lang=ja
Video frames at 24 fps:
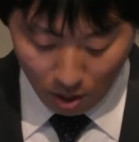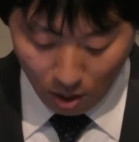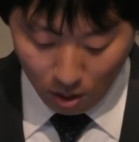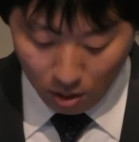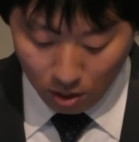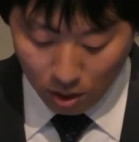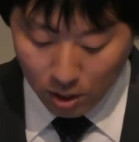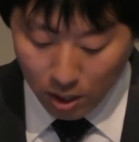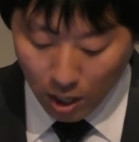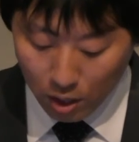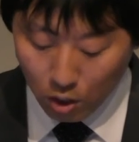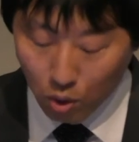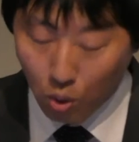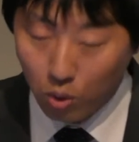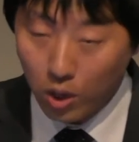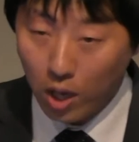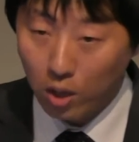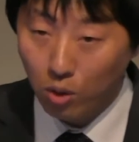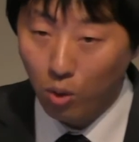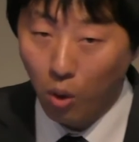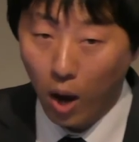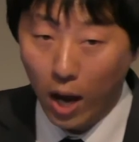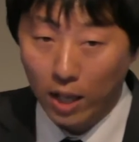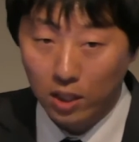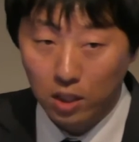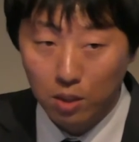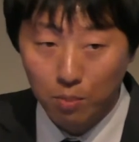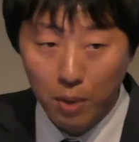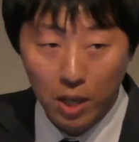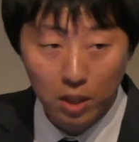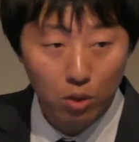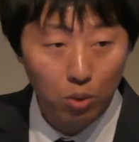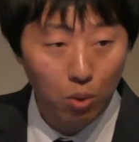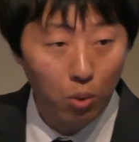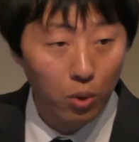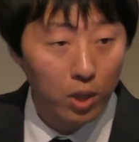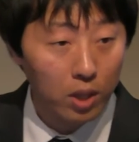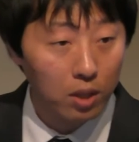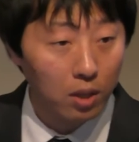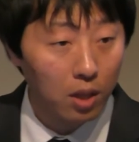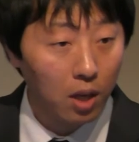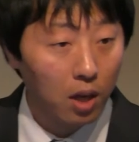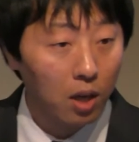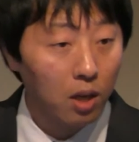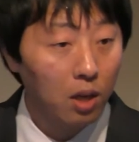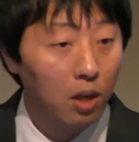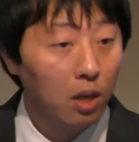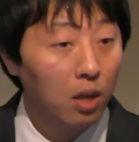2004年の8万人を超え
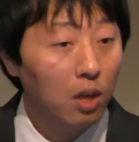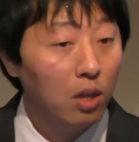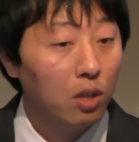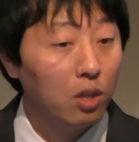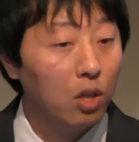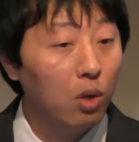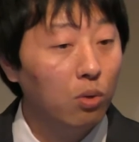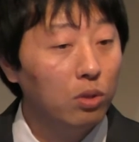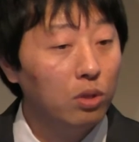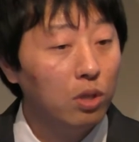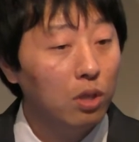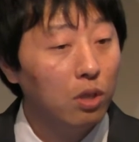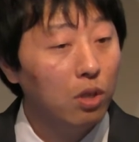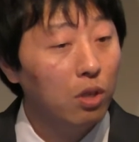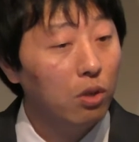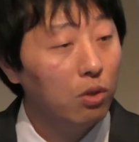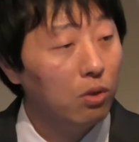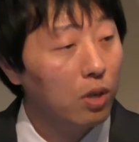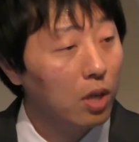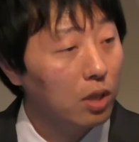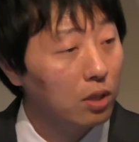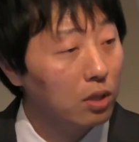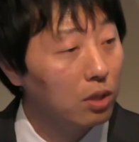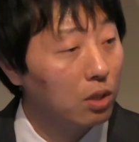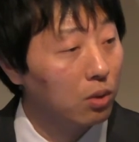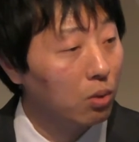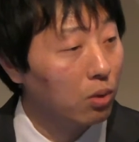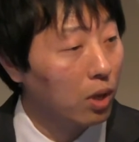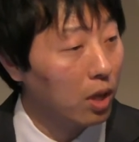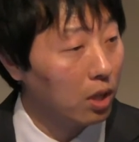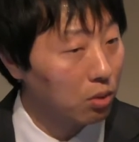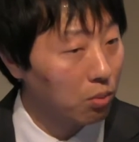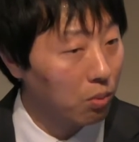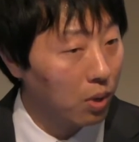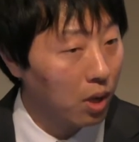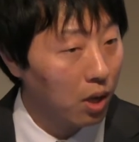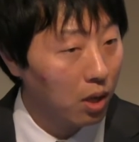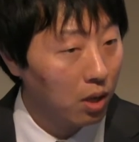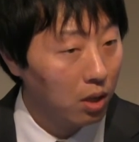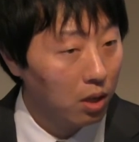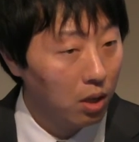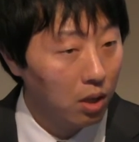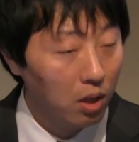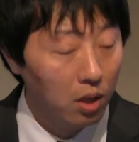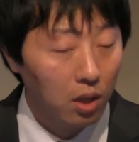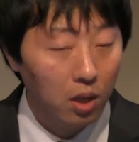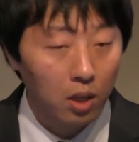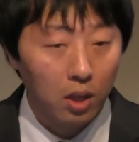た日本人留学生の数は、
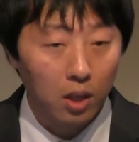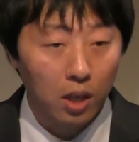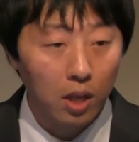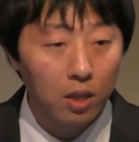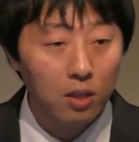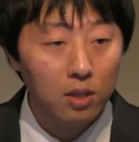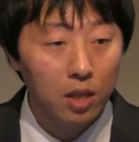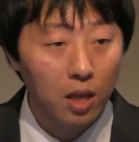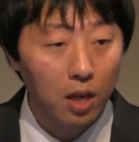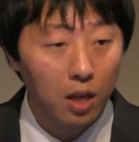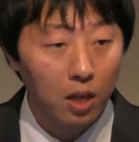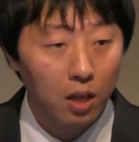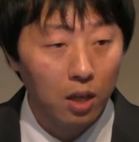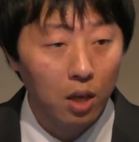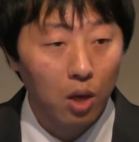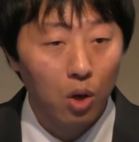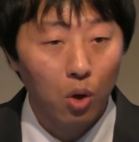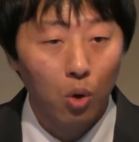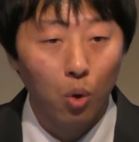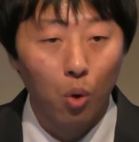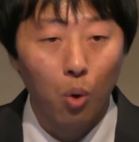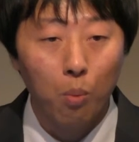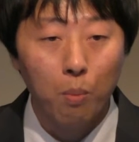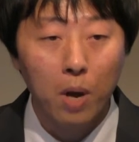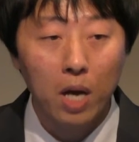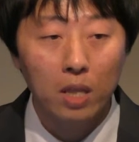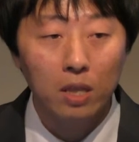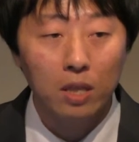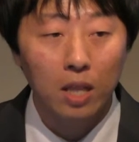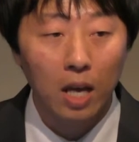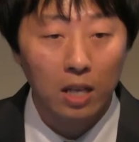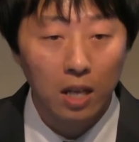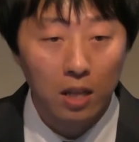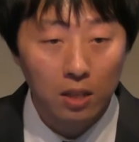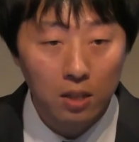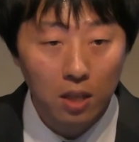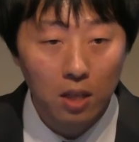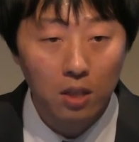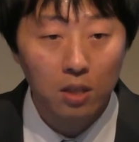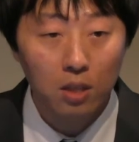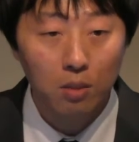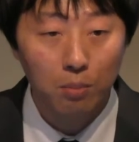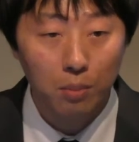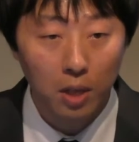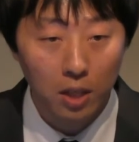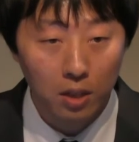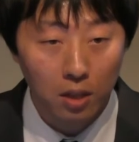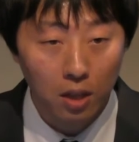現在5万7千
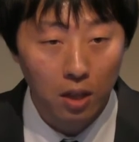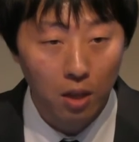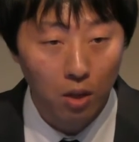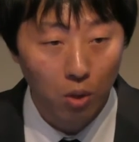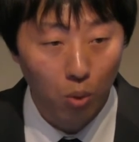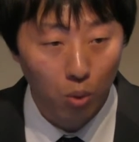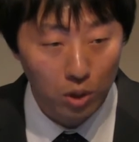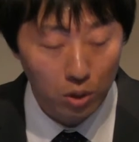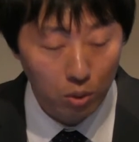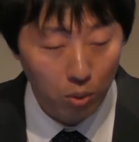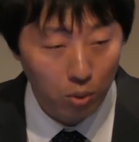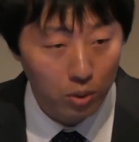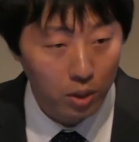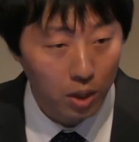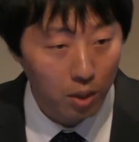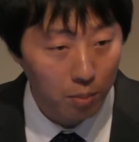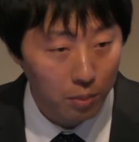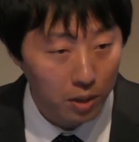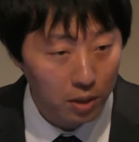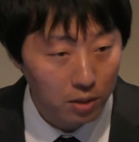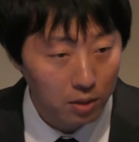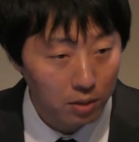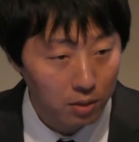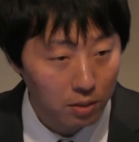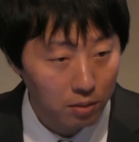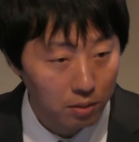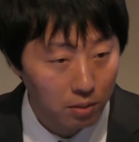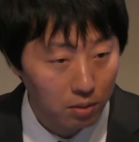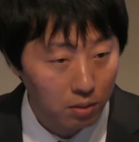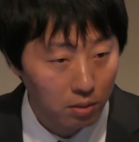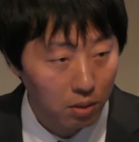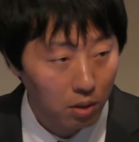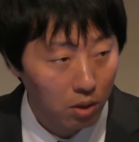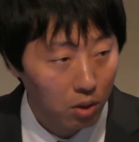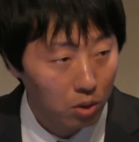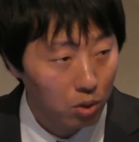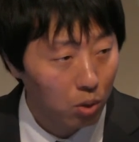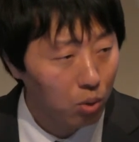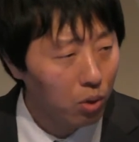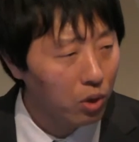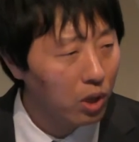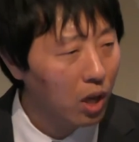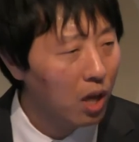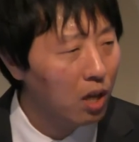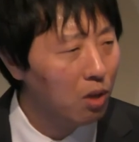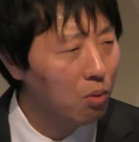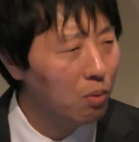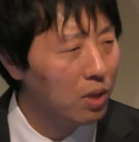人まで落ち込んでいます。その
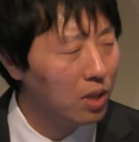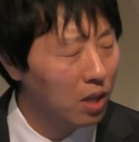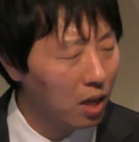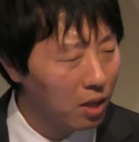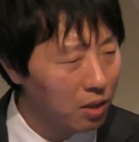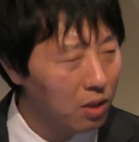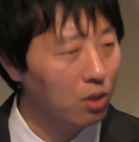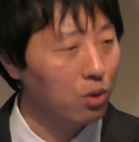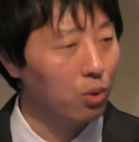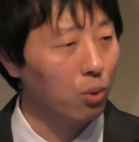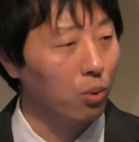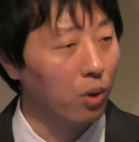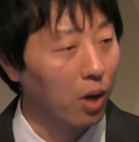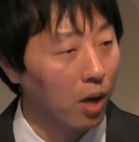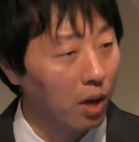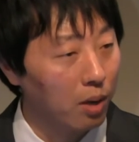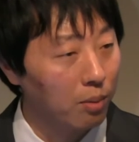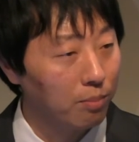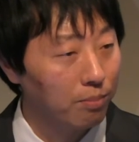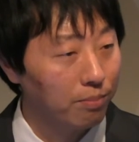原因は何でしょうか